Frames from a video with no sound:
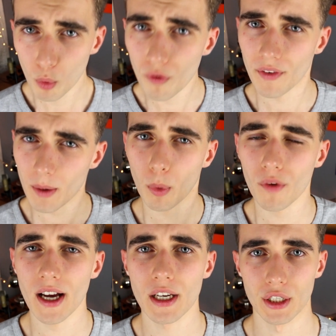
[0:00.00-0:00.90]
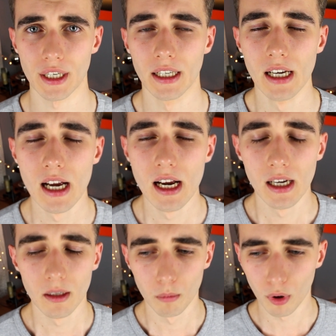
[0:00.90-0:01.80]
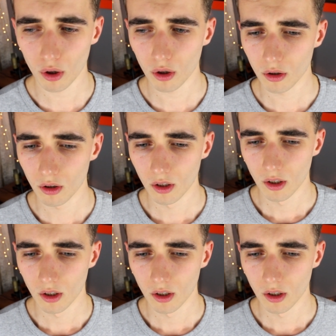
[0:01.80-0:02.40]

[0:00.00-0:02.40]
mówię wam poważnie, bo...